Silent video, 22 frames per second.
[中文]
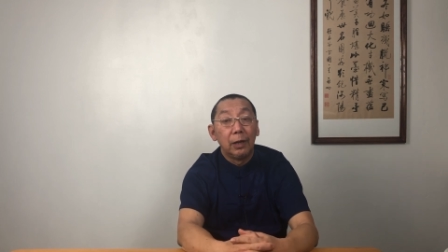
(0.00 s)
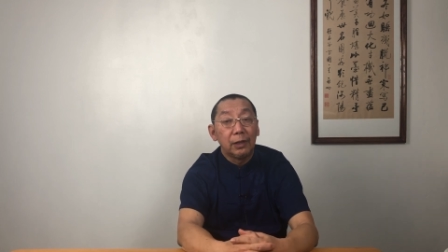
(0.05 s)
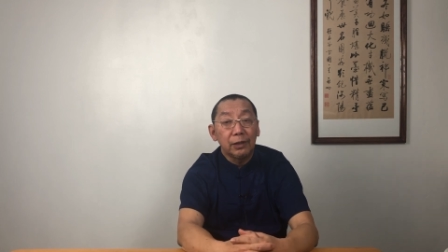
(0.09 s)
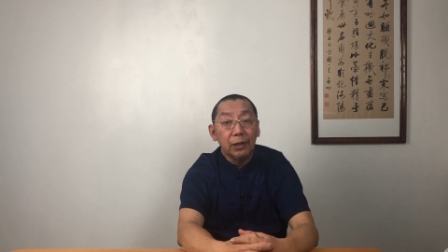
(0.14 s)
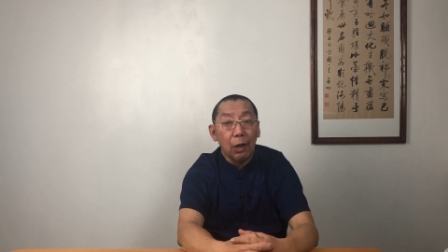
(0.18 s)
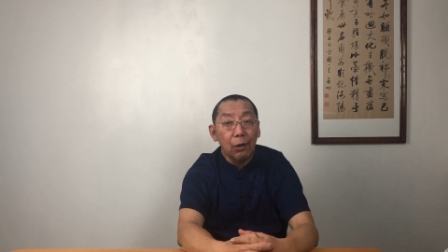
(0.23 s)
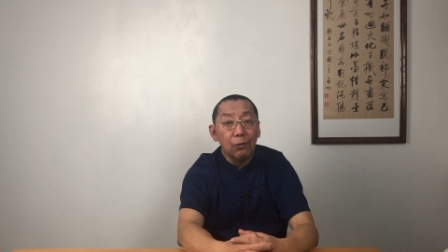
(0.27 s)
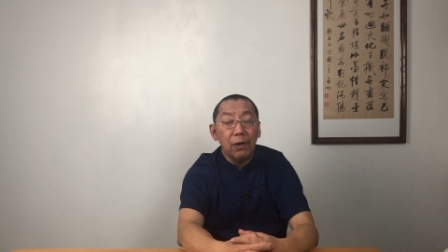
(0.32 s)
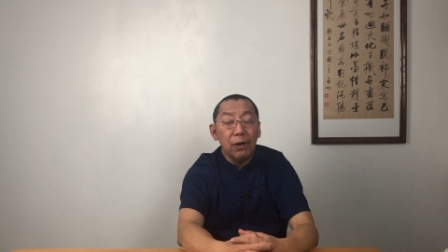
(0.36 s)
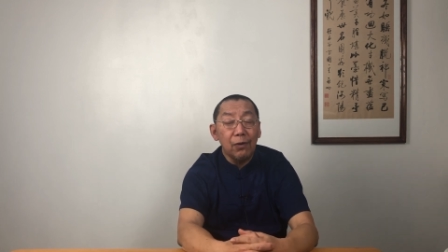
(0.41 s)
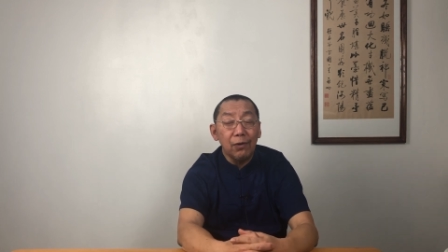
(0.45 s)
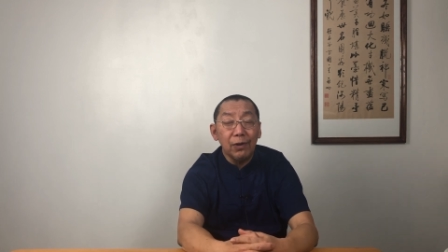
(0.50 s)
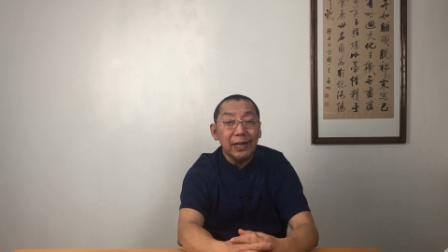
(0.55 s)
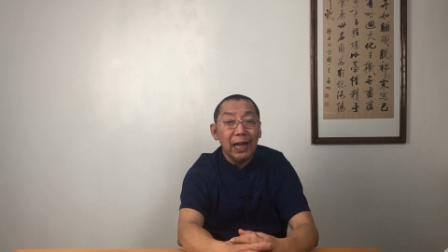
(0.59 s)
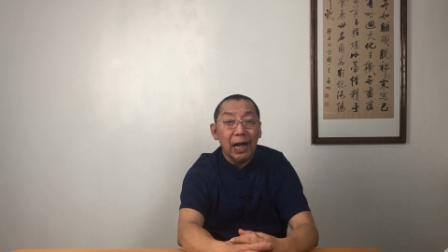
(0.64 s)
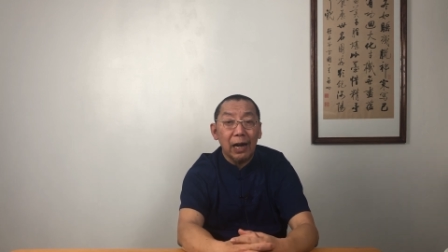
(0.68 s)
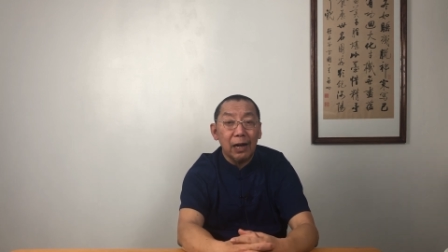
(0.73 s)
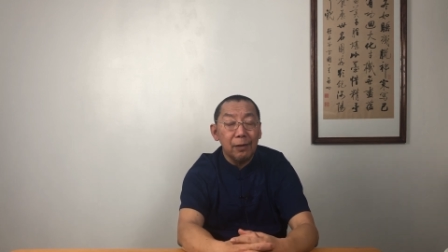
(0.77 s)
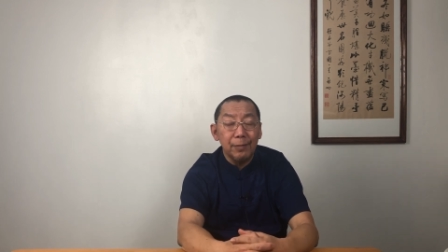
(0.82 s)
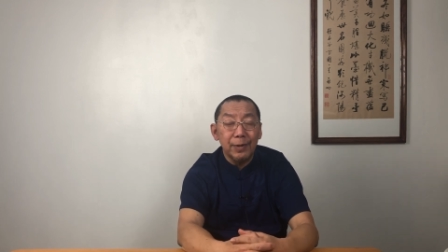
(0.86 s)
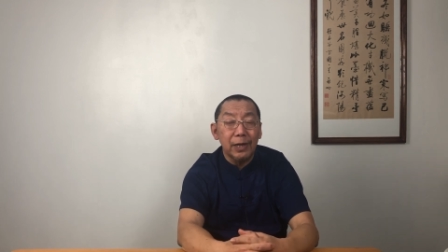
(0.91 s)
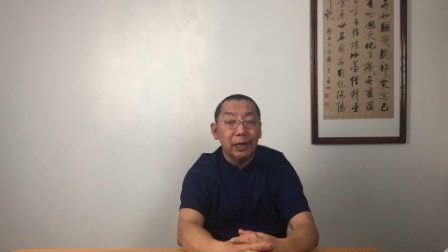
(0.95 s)
到文化大
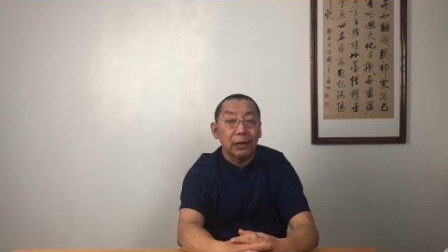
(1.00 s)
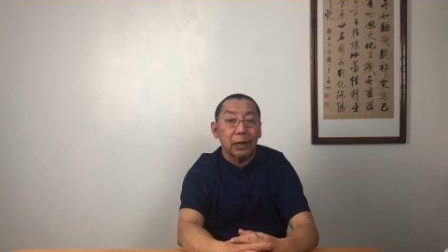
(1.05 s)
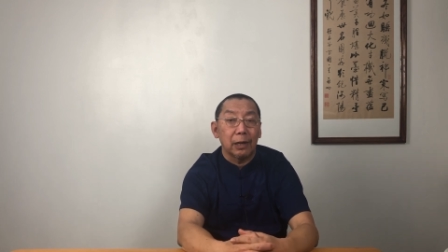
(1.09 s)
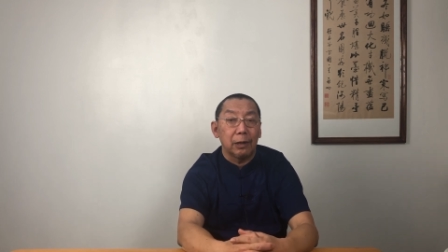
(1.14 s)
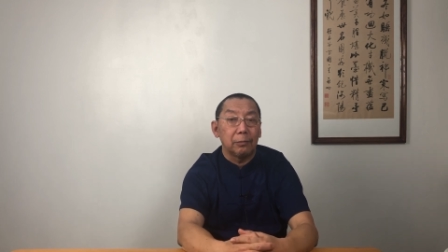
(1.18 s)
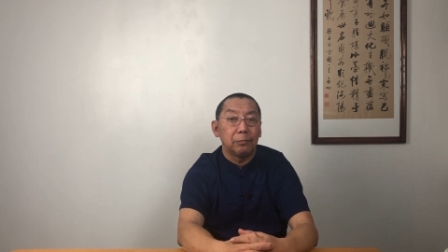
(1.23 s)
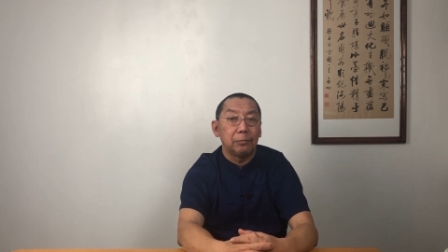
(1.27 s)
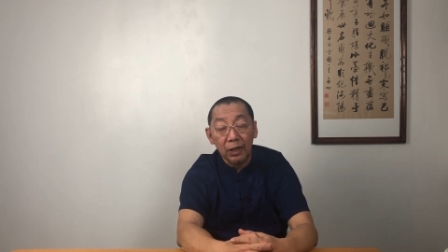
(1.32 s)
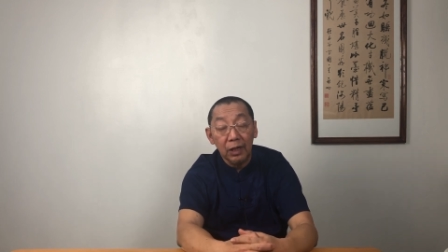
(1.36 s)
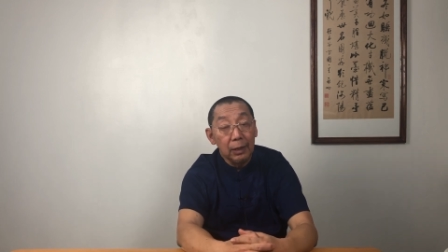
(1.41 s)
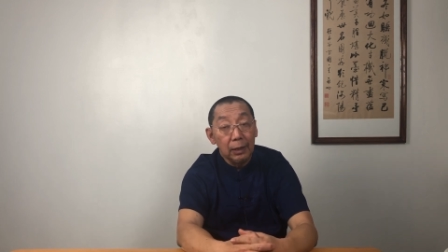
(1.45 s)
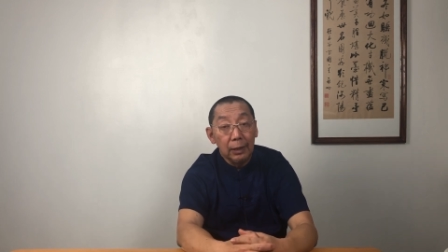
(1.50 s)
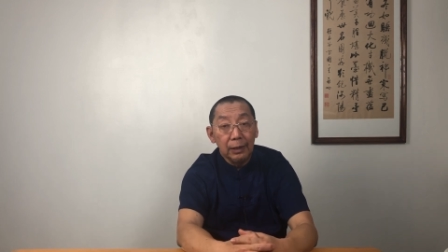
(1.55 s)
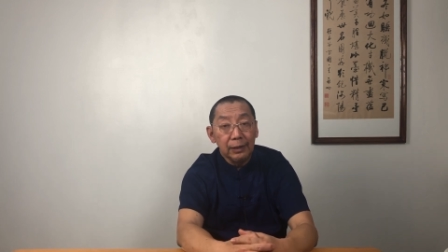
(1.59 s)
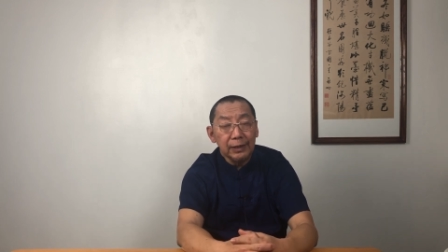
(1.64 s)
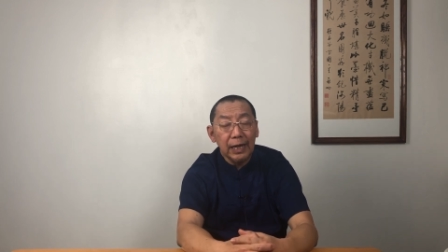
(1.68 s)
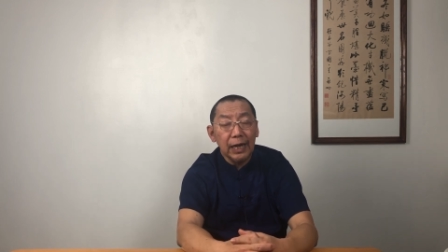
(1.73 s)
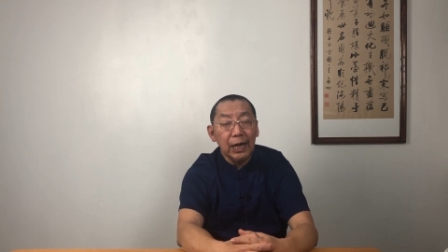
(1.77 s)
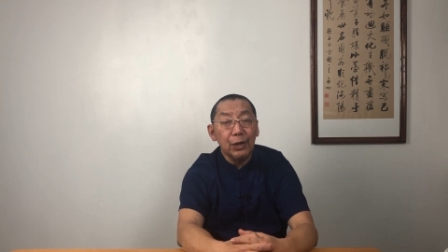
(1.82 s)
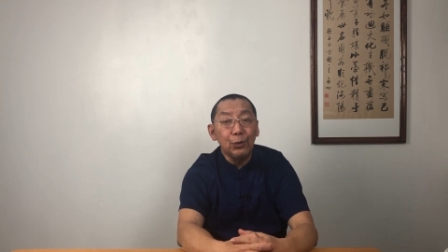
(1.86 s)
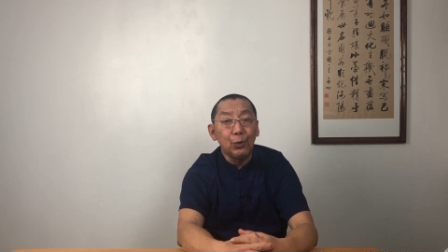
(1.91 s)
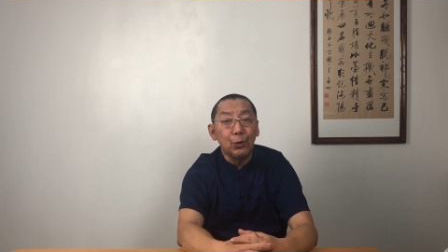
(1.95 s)
革命了，
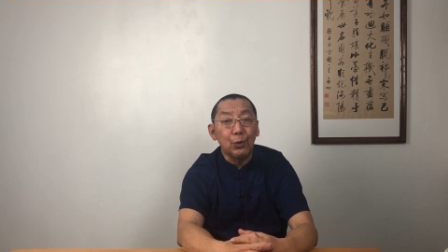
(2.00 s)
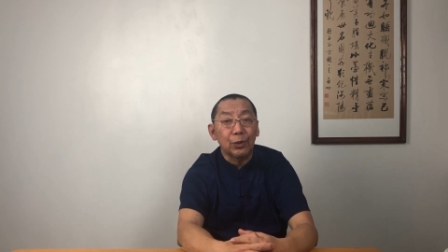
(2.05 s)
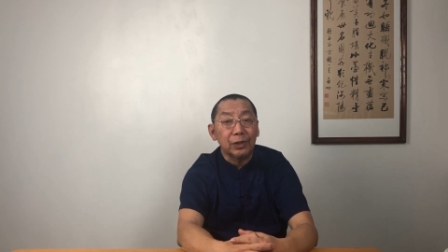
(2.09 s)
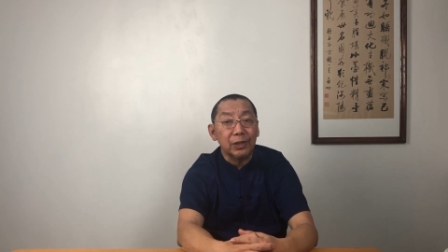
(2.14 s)
这个女